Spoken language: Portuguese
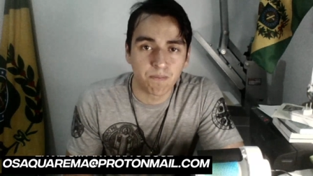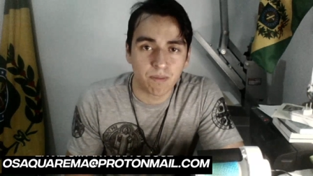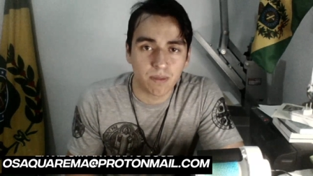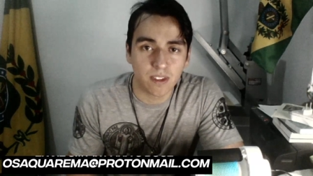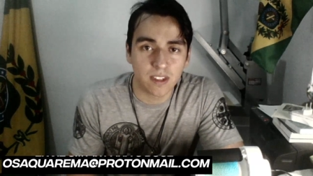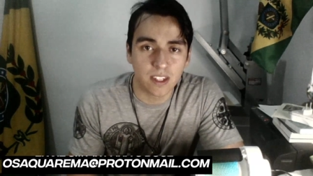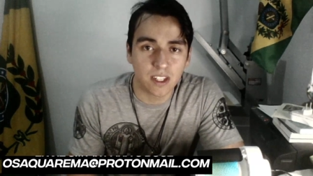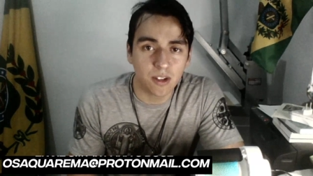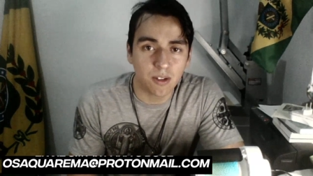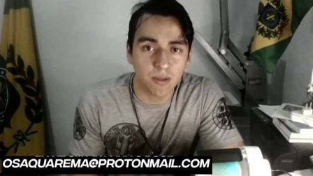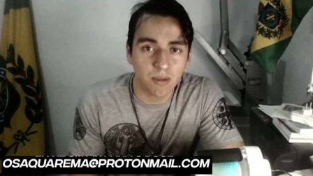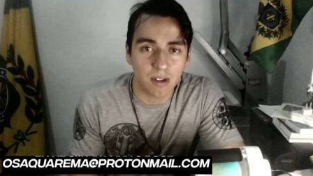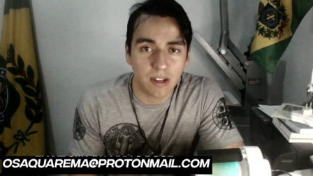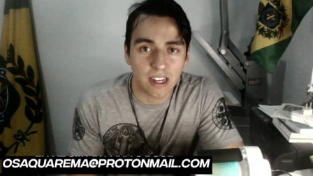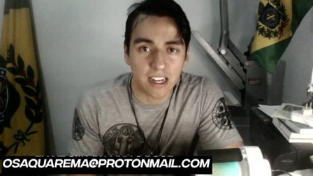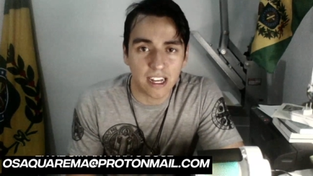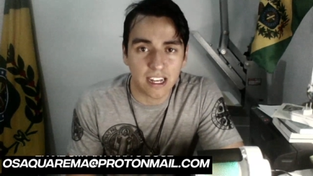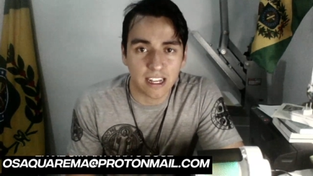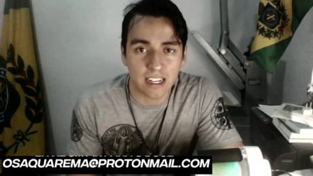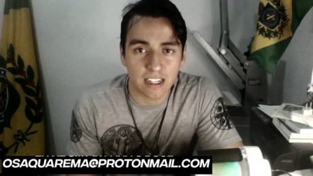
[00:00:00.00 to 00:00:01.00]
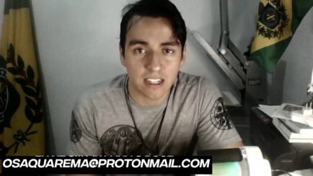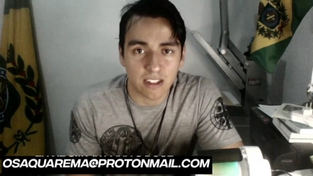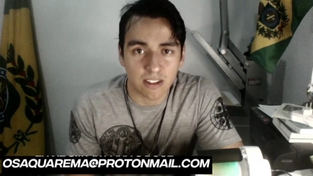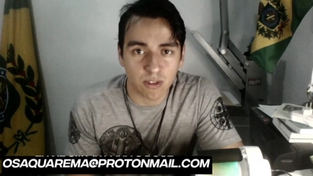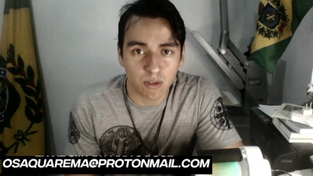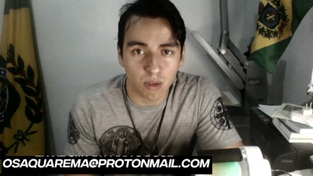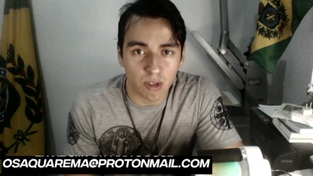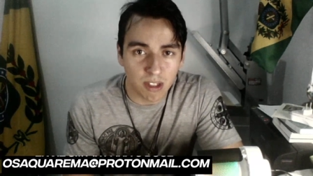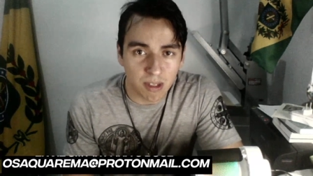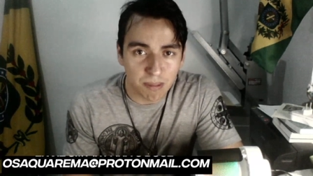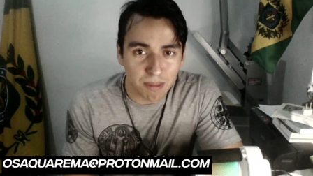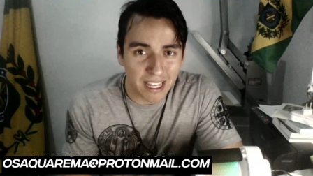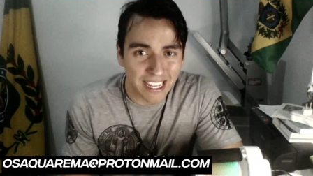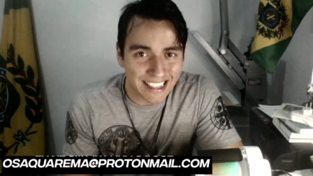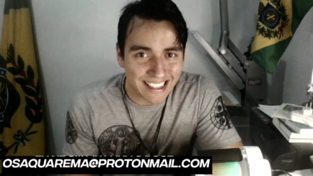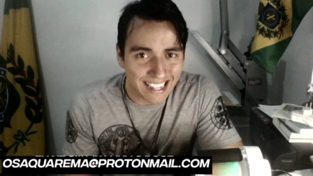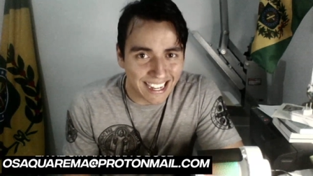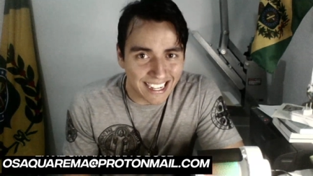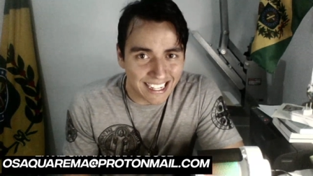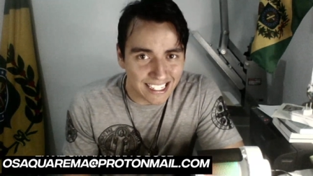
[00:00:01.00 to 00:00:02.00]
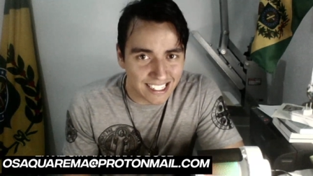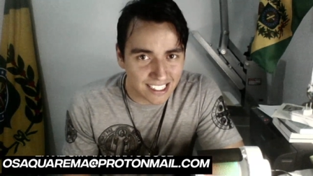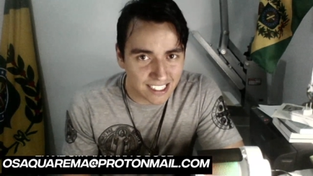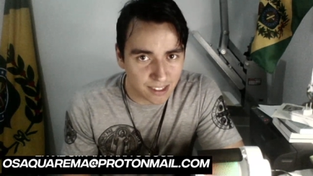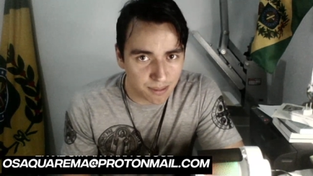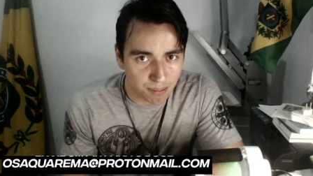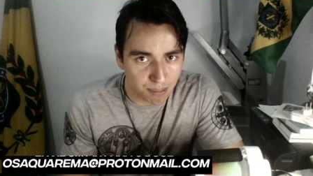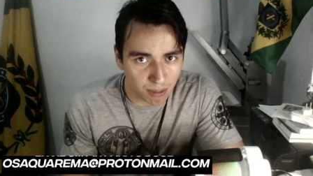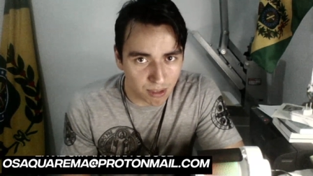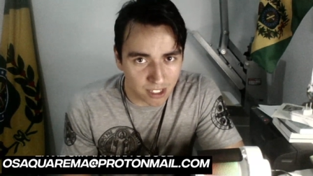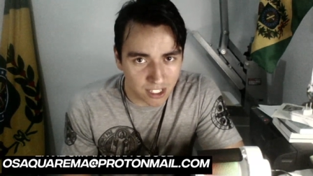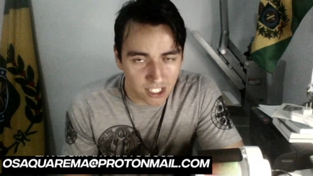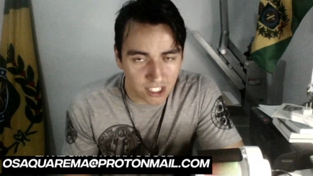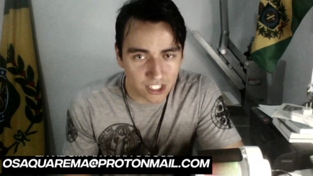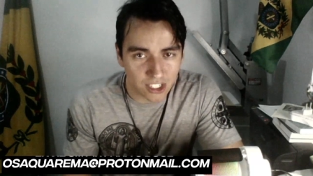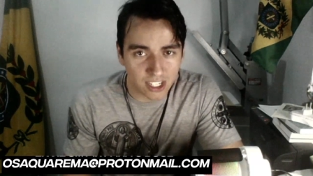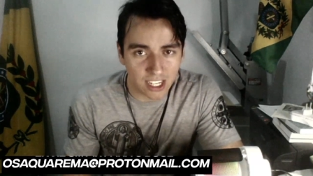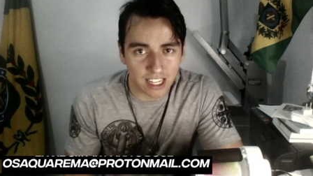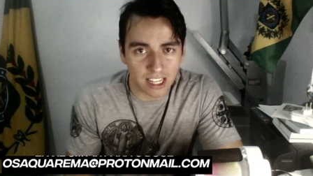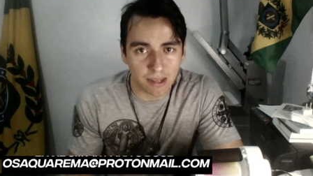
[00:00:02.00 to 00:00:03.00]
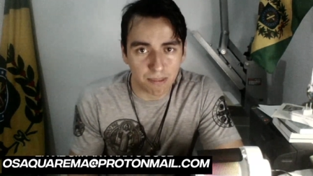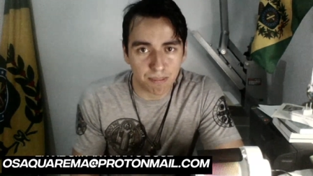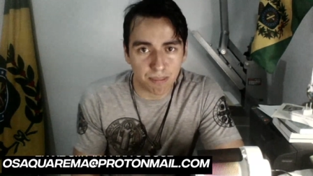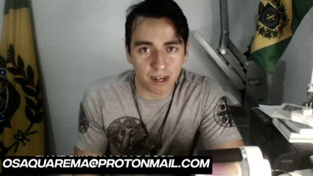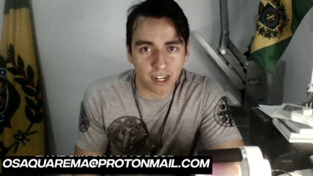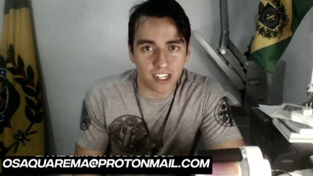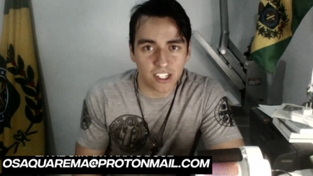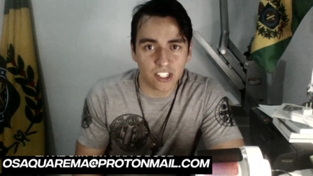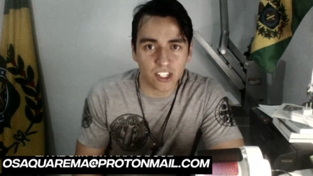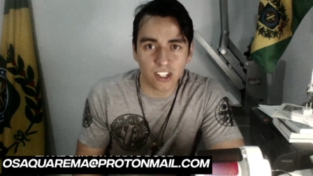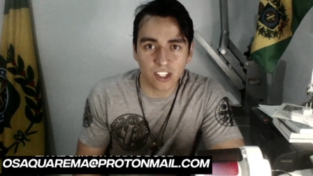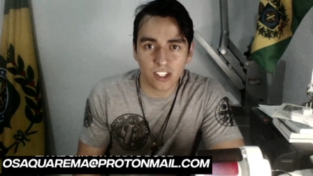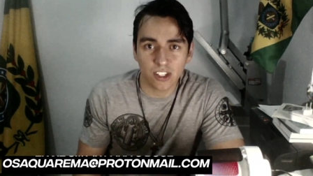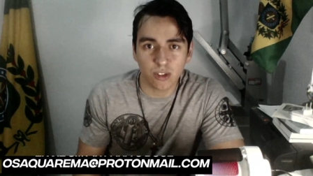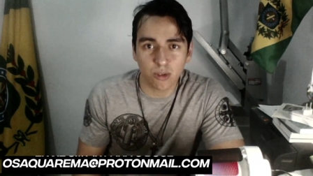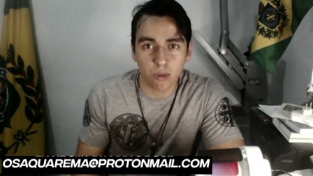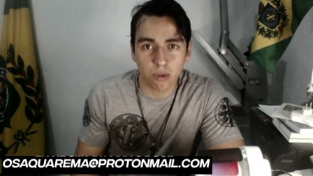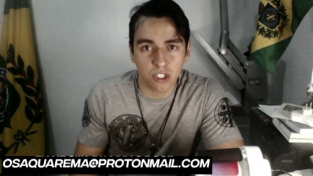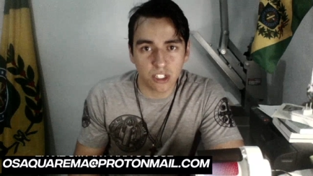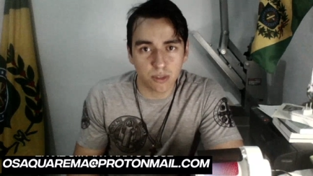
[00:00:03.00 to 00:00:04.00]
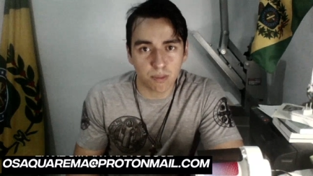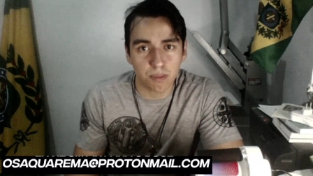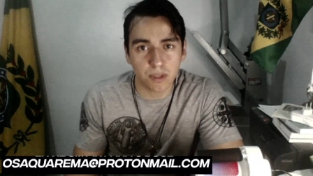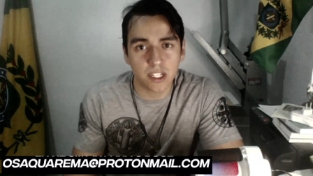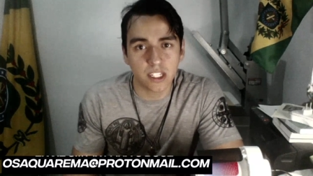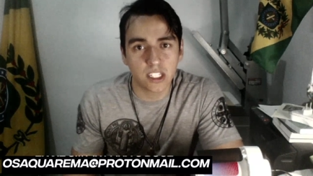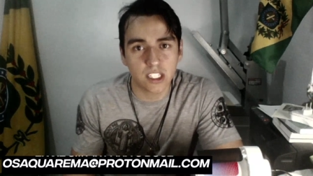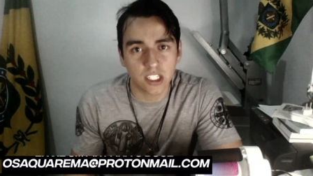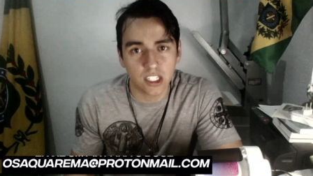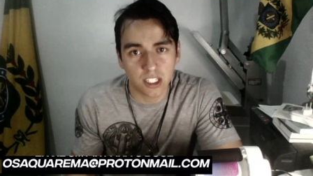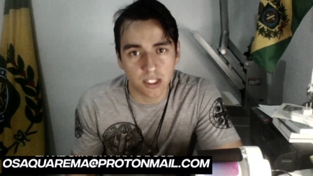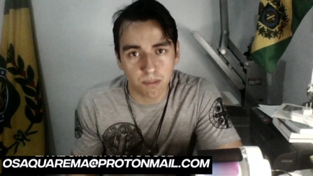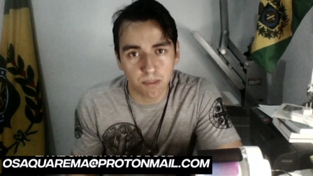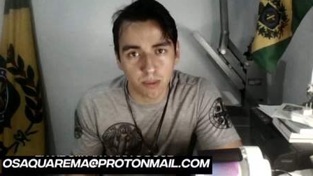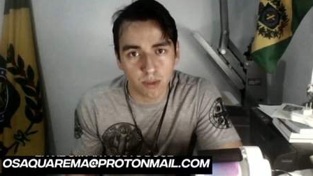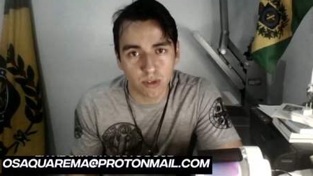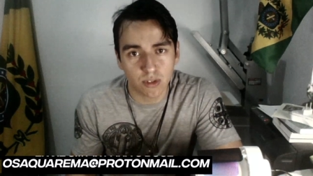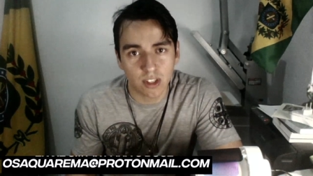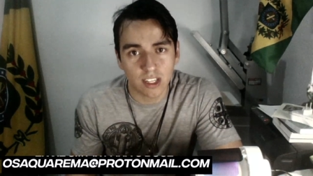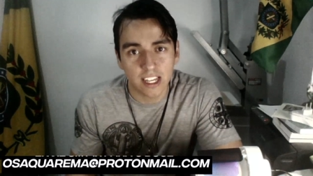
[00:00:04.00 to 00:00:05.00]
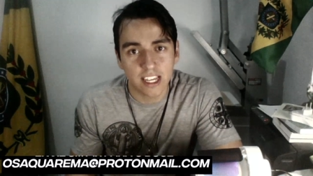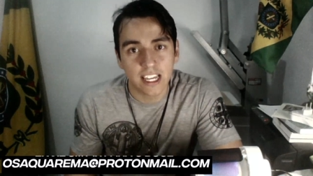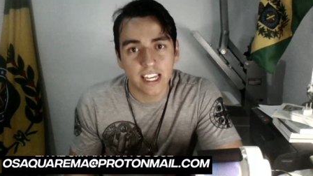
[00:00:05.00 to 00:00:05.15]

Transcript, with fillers: Então, toda a minha análise política ela parte de dois princípios